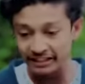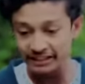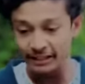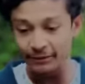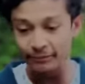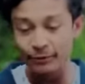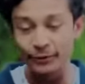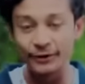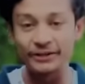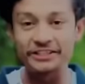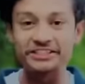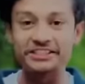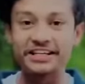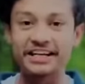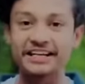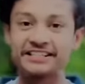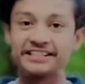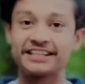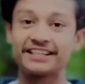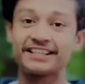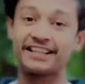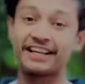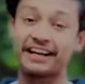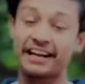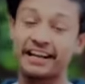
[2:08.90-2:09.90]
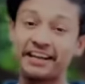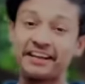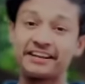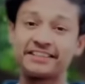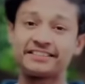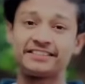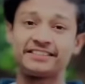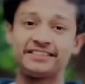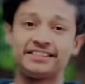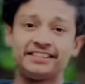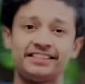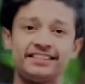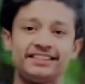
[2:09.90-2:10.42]
তারপর রয়েছে জনপ্রিয়
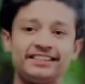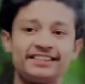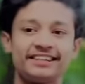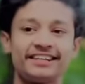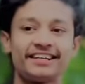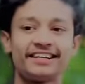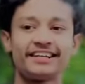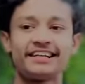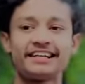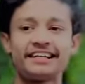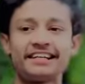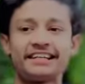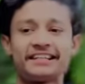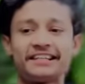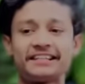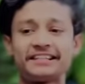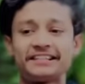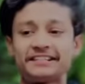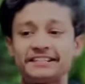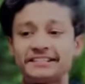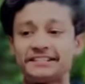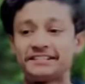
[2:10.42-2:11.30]
টিকটক স্টার নয়ন